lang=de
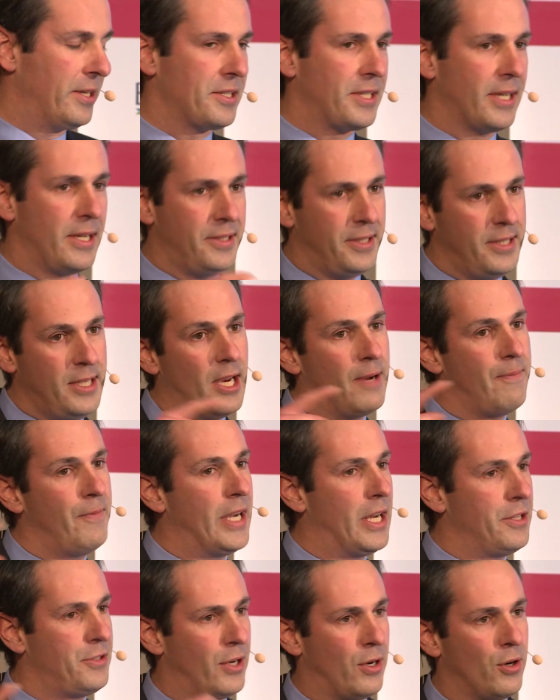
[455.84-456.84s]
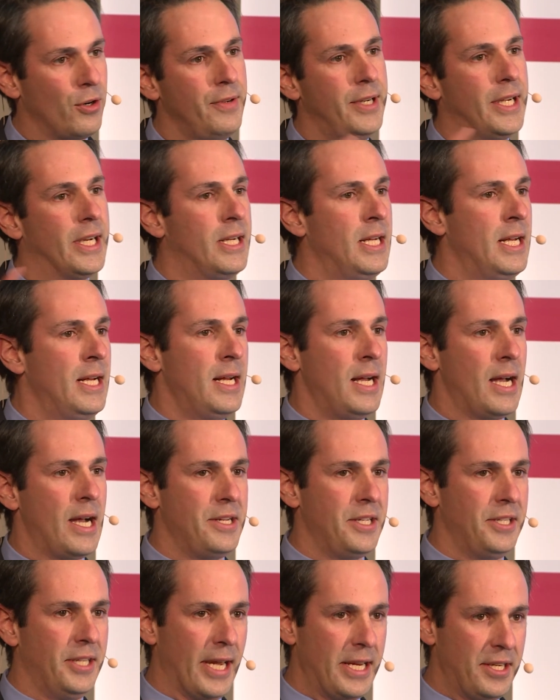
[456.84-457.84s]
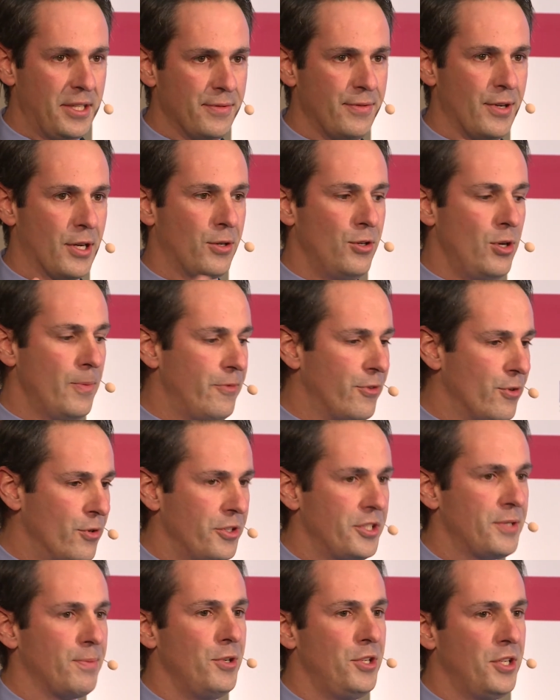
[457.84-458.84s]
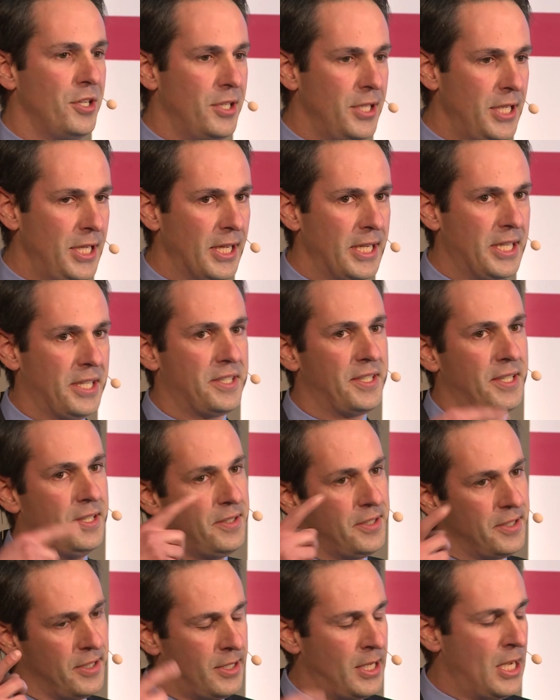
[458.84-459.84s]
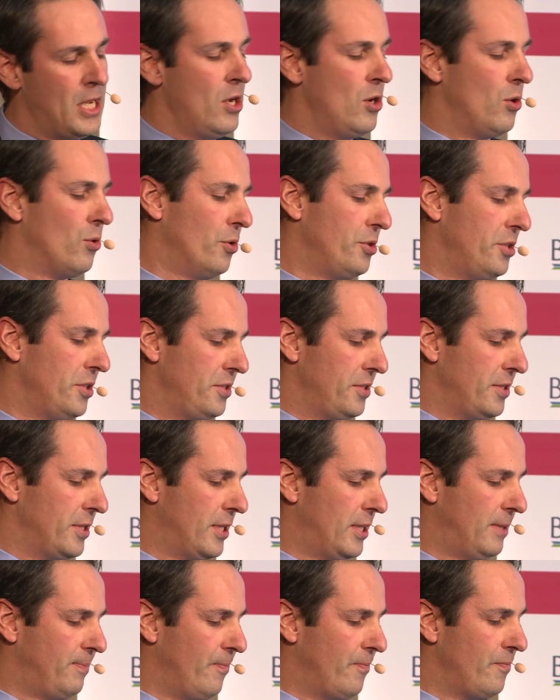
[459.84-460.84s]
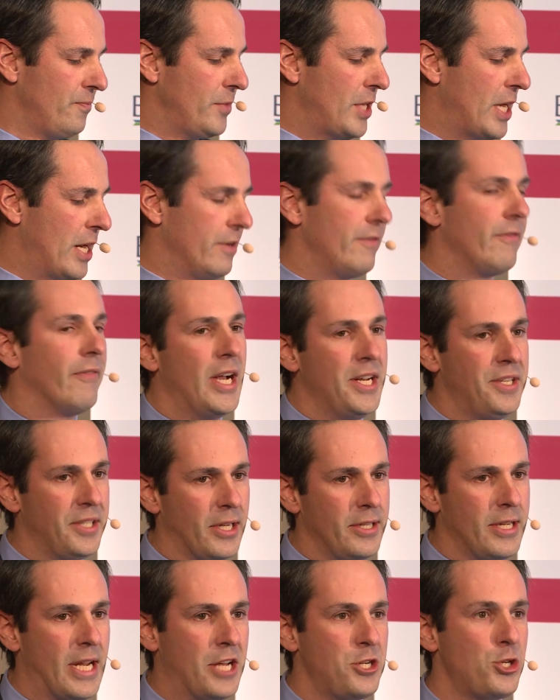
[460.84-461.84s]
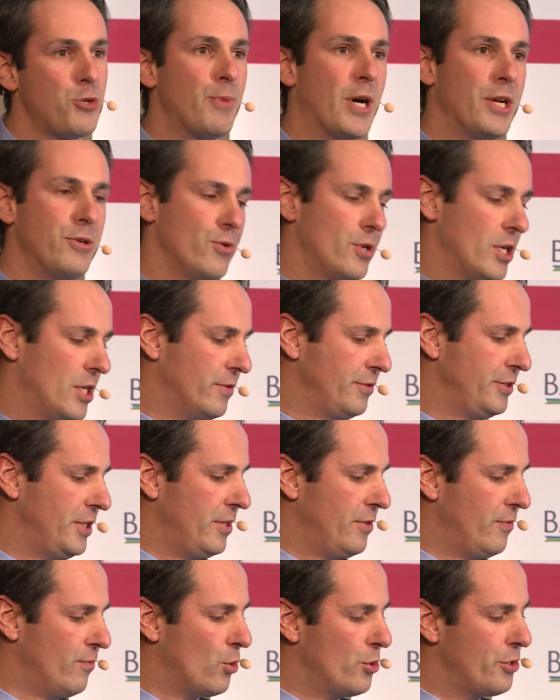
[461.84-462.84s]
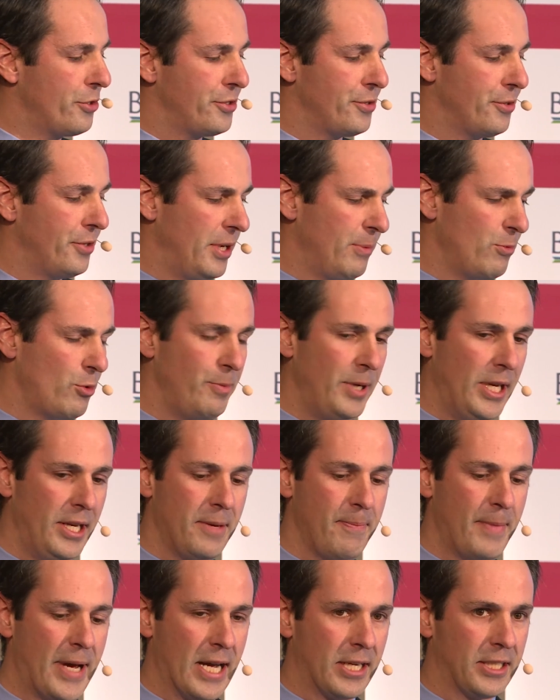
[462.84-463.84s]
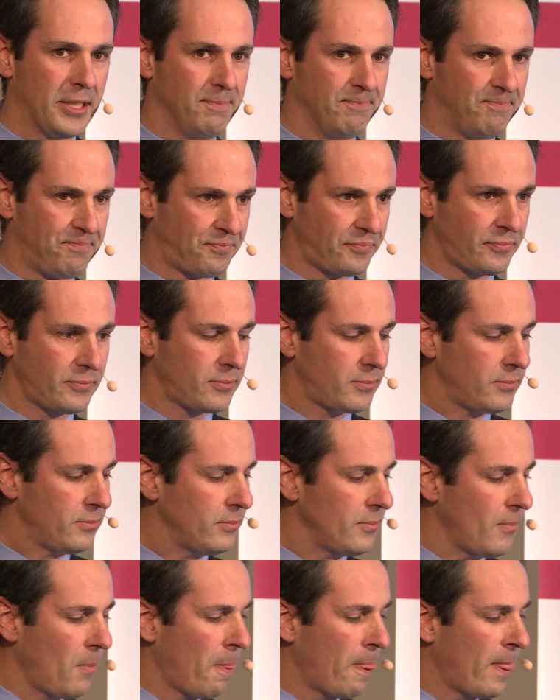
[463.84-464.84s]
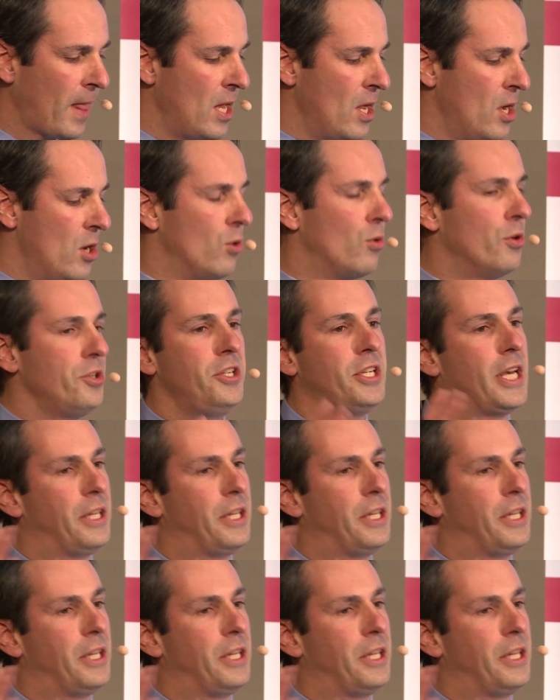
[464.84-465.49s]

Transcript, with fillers: Das heißt, hier haben wir also auch wieder eine direkte Verknüpfung zwischen niedrigen Zinsen und ähm, ja, weiteren Anspannungen auf den Wohnungs- und Immobilienmärkten. Und ich